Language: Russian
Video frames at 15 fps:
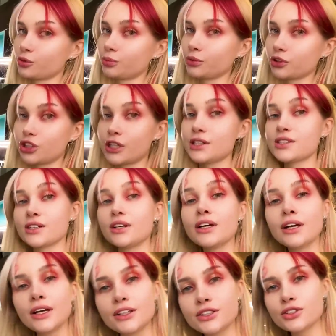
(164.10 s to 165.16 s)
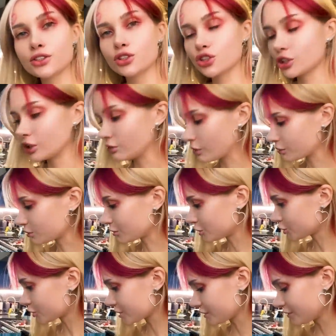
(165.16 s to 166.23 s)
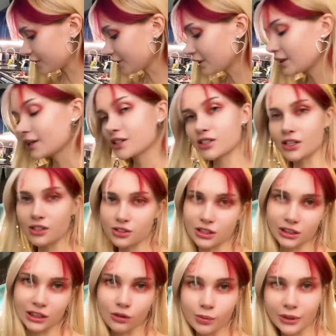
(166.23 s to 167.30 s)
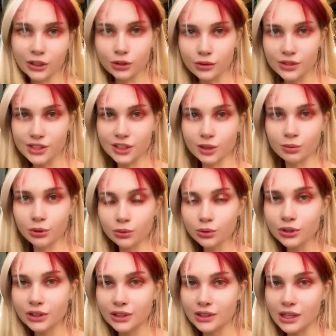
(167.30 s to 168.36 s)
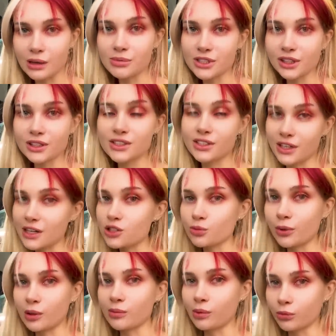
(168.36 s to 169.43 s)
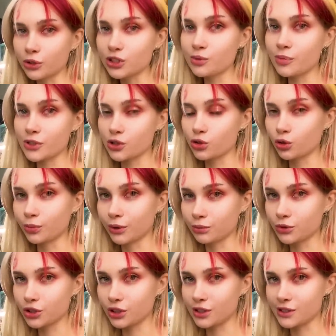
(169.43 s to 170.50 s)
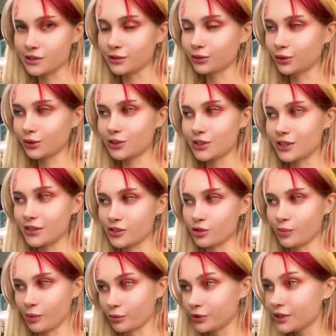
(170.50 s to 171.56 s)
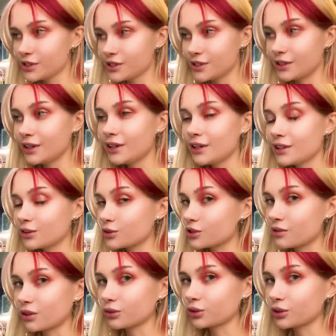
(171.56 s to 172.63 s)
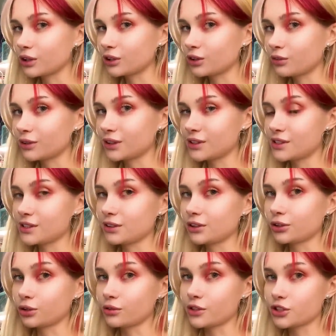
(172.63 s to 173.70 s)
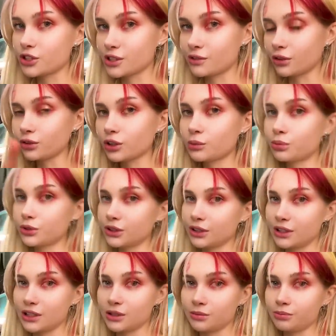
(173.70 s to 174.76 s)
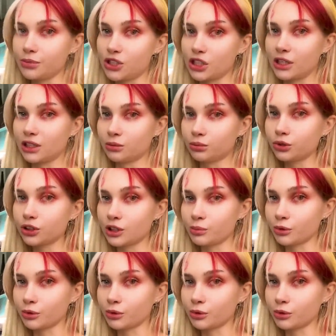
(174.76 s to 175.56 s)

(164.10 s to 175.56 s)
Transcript: он получается. Единственное, что дам вам небольшой совет. Сразу, когда вы приготовите это блюдо, обязательно сразу прям помойте посуду, потому что если вы вдруг не сразу ее помоете, то сковородку, на которой вы это делали, то ваша сковородка будет ей печально будет, а